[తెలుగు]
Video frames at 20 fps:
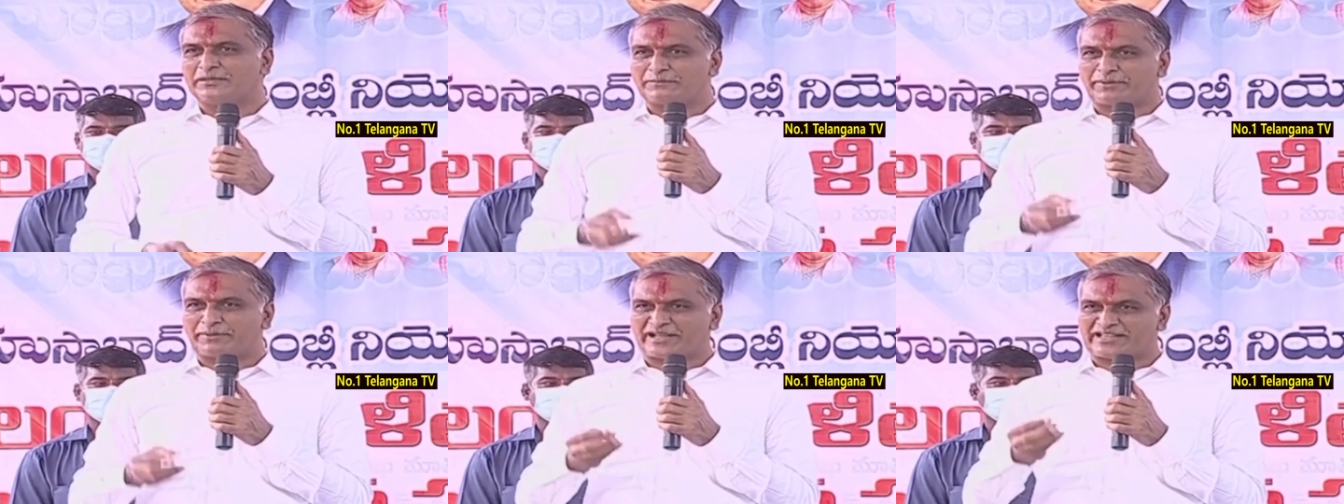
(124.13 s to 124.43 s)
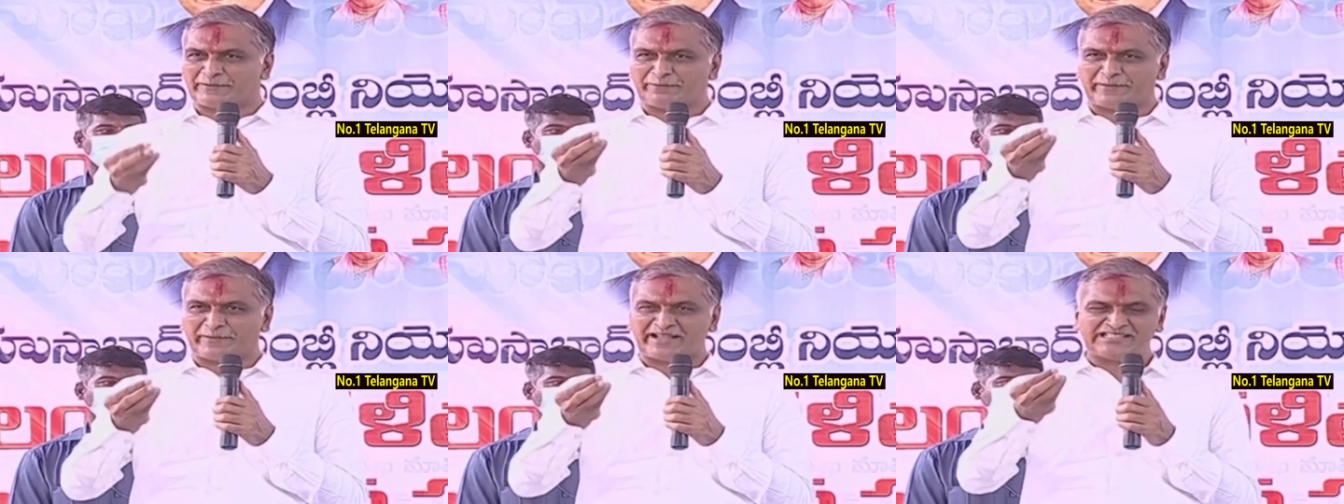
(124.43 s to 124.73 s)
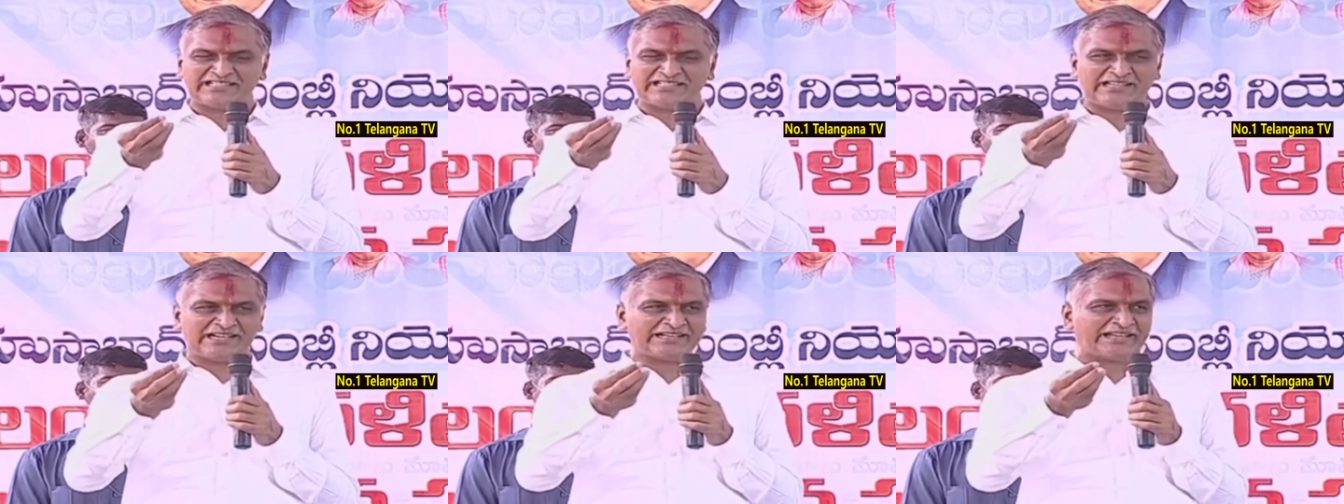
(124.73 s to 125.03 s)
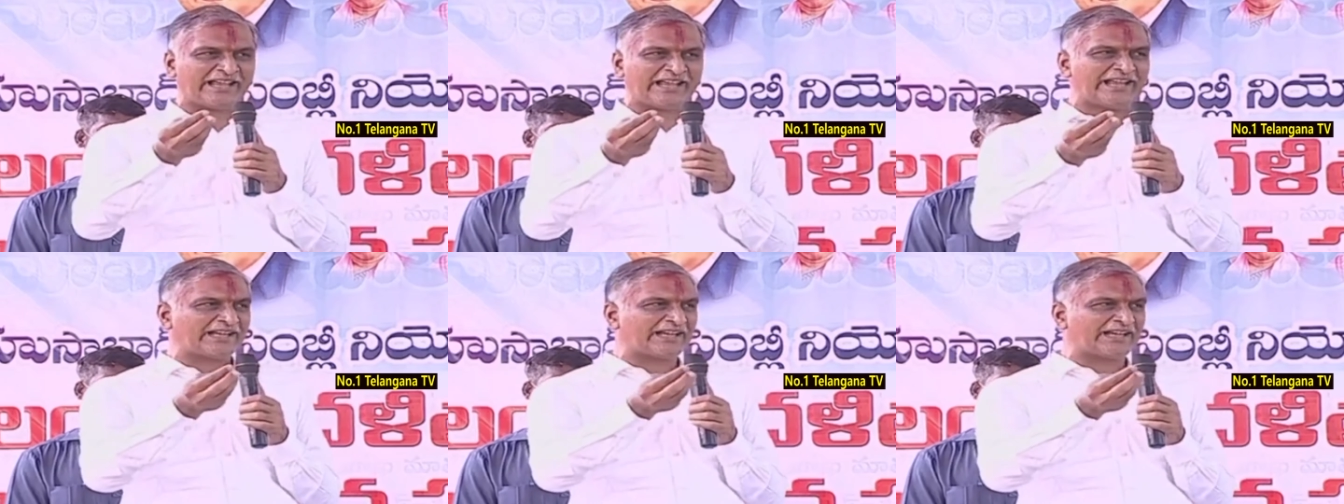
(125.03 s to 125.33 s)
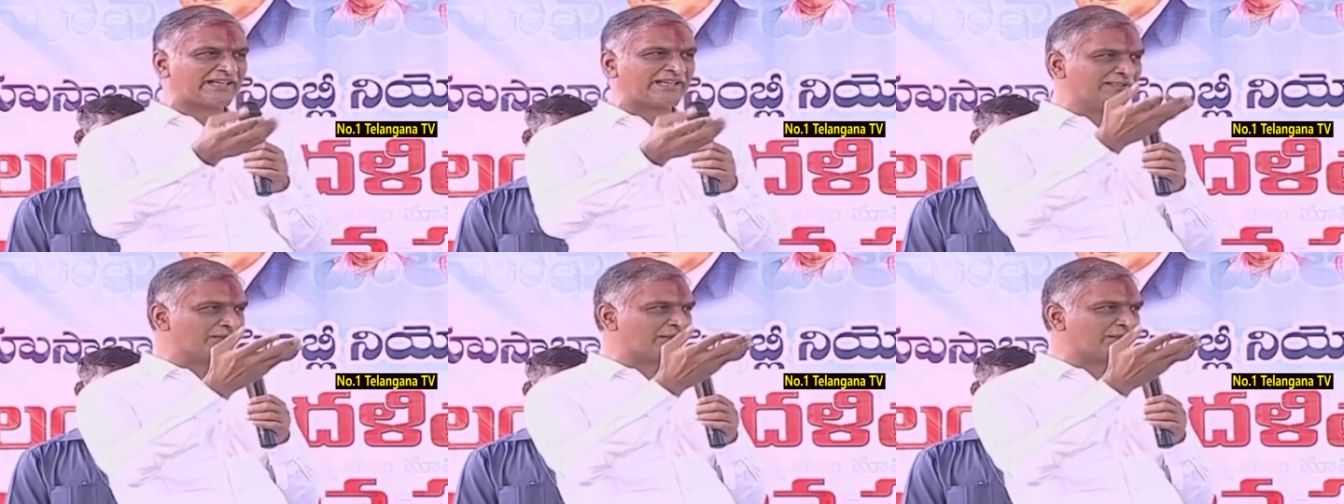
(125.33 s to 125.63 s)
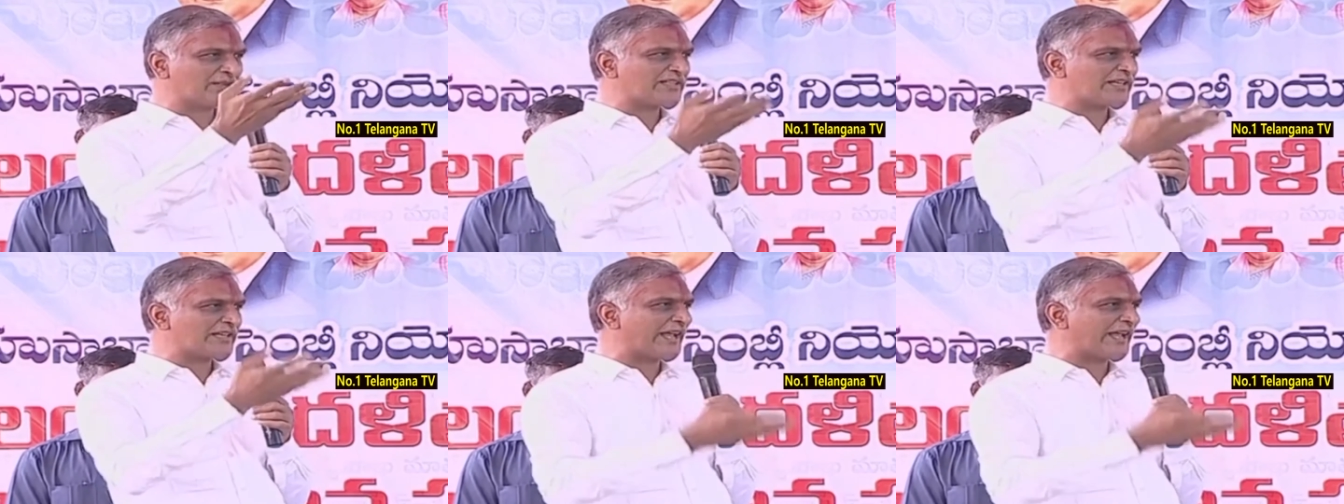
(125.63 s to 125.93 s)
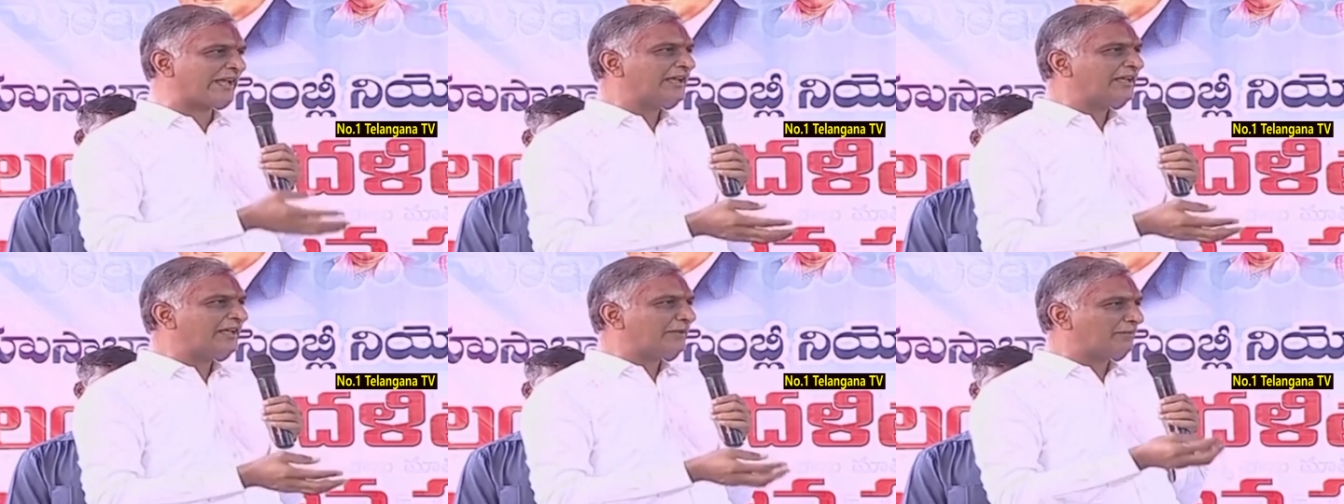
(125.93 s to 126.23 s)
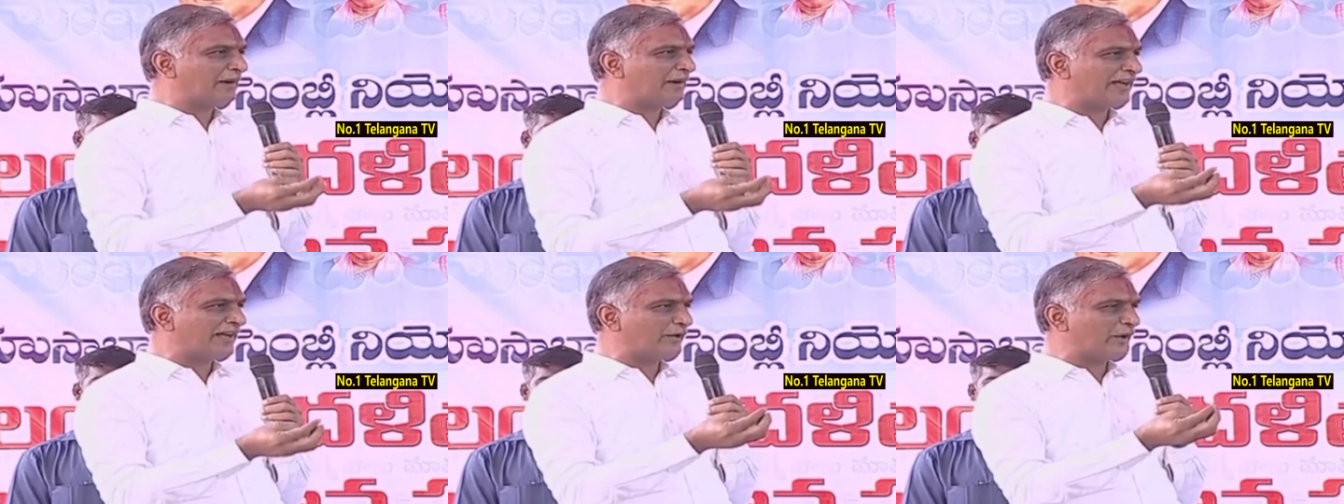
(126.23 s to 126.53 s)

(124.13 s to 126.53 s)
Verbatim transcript: పది పైసలకే కరెంట్ వచ్చే మా